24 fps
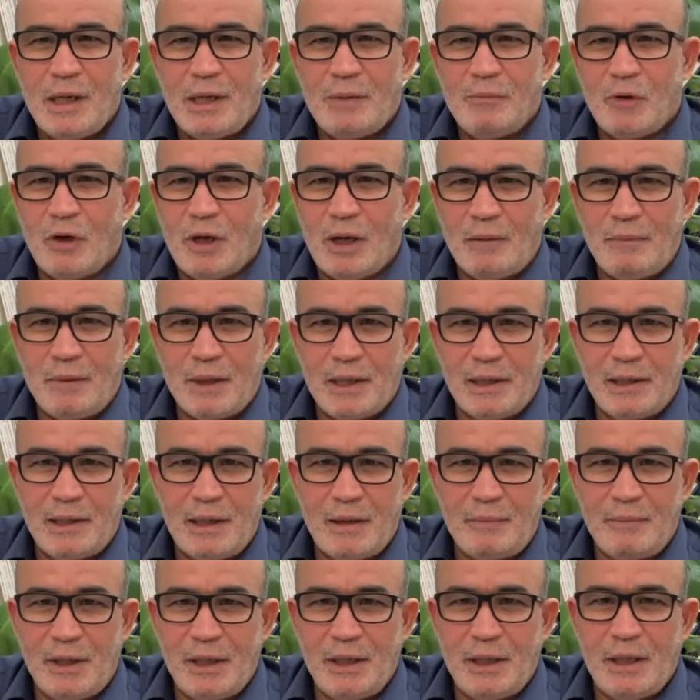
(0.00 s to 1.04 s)
المخابرات
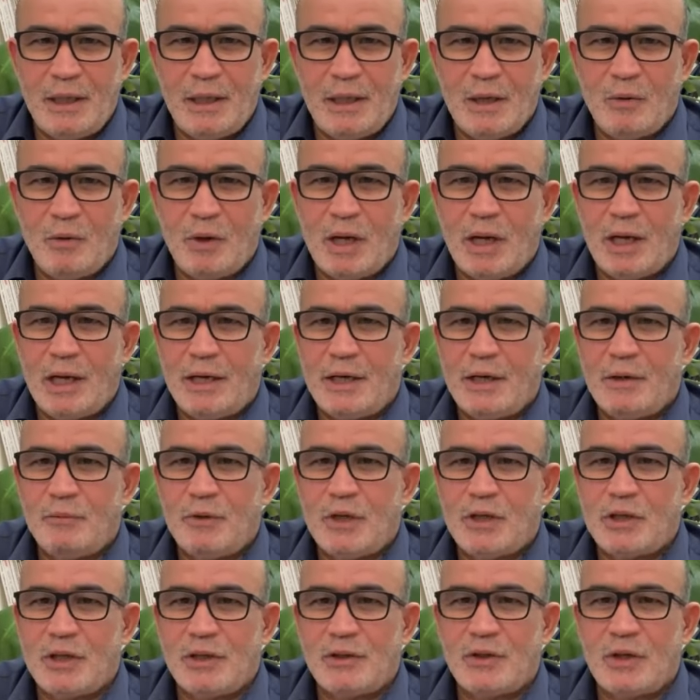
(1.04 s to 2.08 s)
الامريكيه وقال انهم
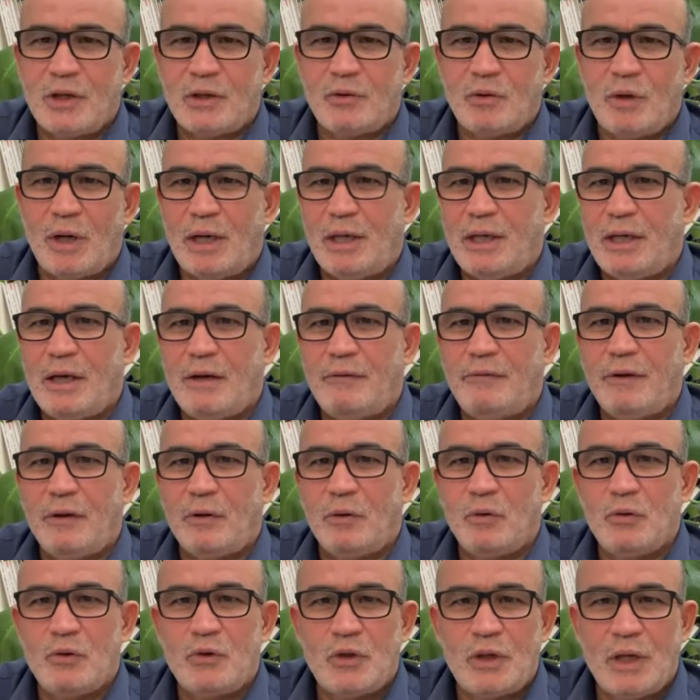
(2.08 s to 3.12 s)
تجسسوا علي في
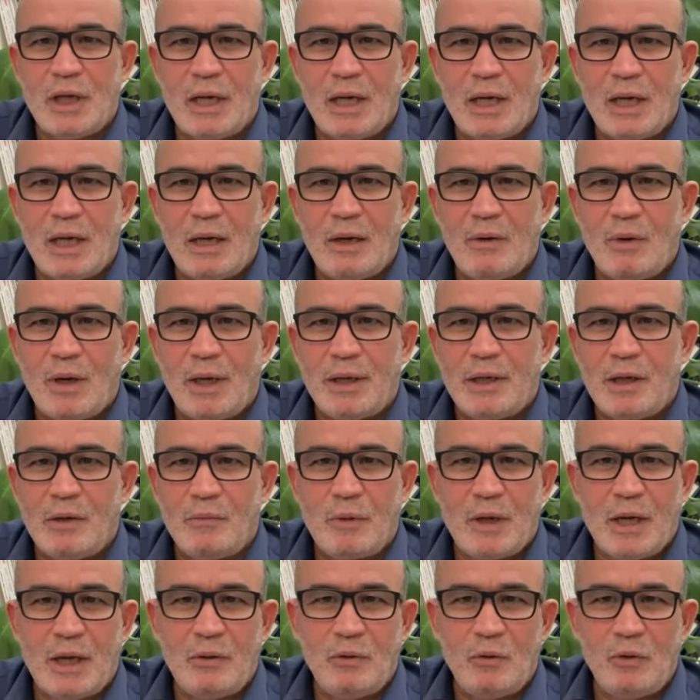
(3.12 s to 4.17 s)
روسيا
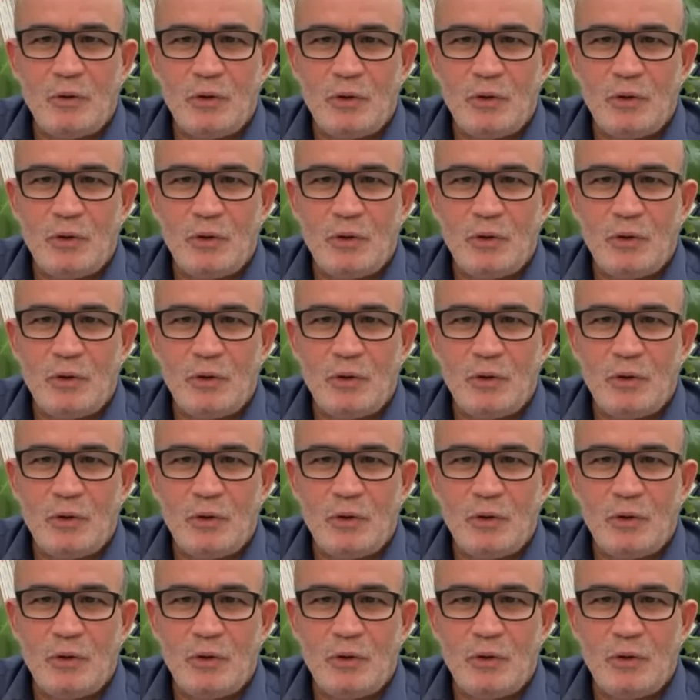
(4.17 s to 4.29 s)
وانهم كانوا